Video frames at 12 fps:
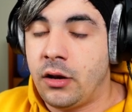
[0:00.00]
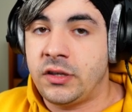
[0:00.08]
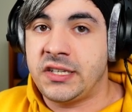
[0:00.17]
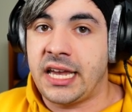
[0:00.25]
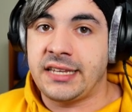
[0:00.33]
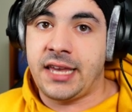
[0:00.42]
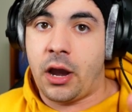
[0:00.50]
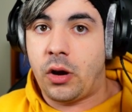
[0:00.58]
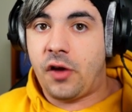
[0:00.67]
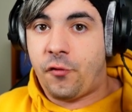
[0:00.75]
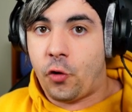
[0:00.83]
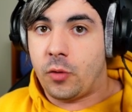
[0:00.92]
non si sa se ha
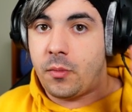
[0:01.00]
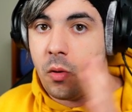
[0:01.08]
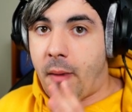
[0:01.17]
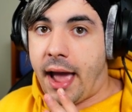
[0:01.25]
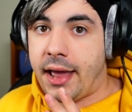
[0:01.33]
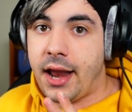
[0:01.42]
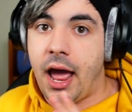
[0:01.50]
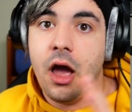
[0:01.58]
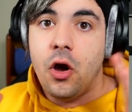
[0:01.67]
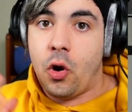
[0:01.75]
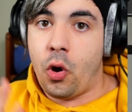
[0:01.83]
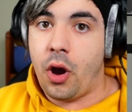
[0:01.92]
una forma umana
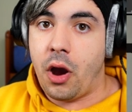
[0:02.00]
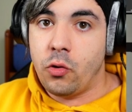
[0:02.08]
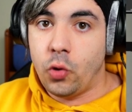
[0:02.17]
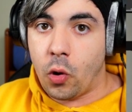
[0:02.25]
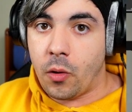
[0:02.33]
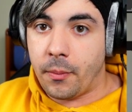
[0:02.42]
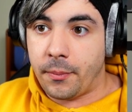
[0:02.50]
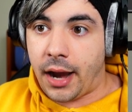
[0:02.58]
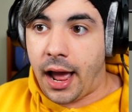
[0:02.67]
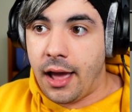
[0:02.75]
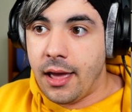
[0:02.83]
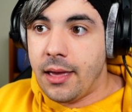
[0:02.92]
o è
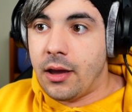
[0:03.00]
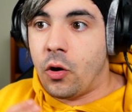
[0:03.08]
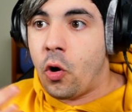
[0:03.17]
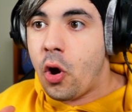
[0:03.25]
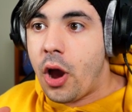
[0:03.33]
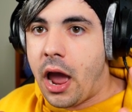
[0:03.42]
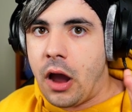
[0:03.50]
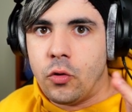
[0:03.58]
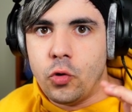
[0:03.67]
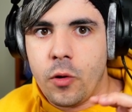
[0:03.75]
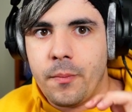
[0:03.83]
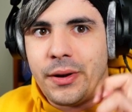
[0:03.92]
un'ombra o è
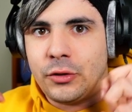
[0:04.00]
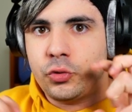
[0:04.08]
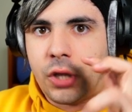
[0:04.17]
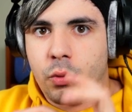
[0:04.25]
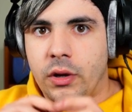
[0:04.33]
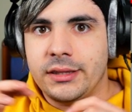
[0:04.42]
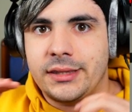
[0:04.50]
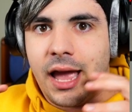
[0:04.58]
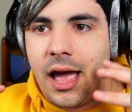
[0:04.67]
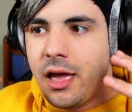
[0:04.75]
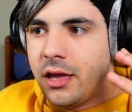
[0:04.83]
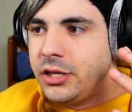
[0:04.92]
un'ombra tutta
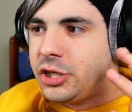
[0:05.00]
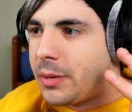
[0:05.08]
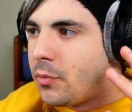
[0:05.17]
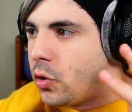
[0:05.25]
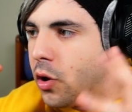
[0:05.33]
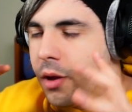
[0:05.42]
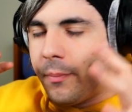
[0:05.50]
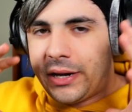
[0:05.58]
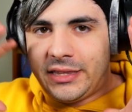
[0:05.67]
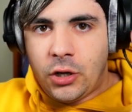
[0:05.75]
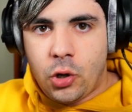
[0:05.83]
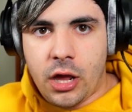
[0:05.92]
quanta, diciamo,
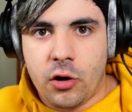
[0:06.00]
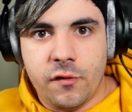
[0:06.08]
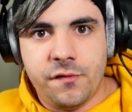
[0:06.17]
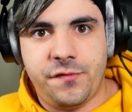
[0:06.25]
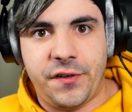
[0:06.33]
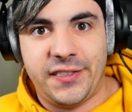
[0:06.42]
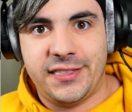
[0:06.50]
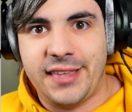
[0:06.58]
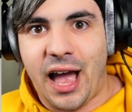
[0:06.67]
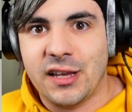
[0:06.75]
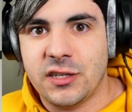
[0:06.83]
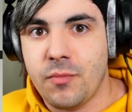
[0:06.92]
particolare, un
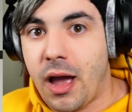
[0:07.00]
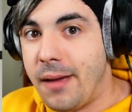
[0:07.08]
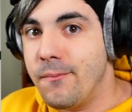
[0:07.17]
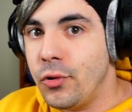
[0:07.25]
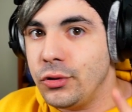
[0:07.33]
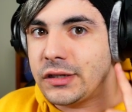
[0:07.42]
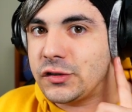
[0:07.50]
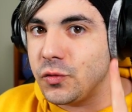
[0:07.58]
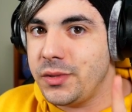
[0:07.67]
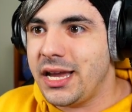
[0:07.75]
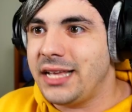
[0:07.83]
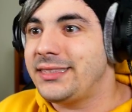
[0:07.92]
fantasma, è molto
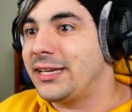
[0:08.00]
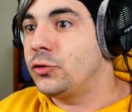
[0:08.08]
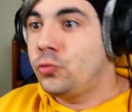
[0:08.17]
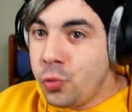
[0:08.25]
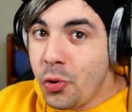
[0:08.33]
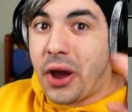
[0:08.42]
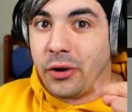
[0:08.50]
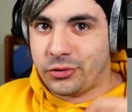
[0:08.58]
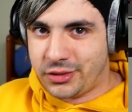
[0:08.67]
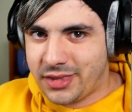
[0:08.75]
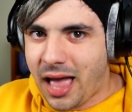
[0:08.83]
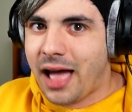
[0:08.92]
assomigliante a
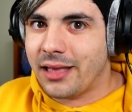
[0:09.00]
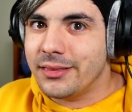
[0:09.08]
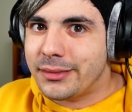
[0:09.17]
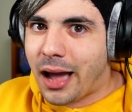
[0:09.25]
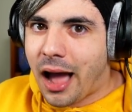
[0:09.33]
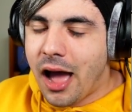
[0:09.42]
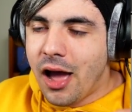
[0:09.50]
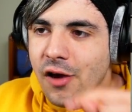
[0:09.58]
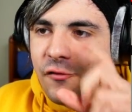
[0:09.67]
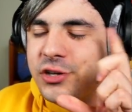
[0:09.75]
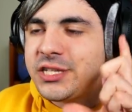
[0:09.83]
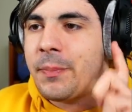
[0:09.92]
280.
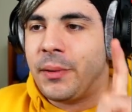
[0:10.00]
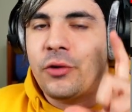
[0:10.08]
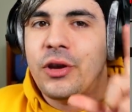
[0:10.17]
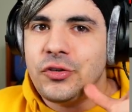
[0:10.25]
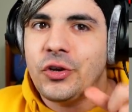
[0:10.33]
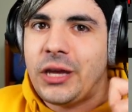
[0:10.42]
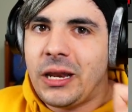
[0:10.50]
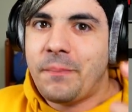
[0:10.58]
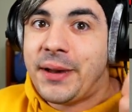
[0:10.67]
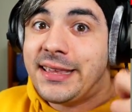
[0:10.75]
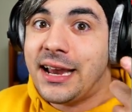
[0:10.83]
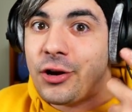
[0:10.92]
Forse è per questo che
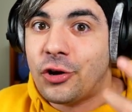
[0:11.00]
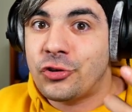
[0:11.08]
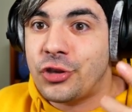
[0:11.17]
riprende il coso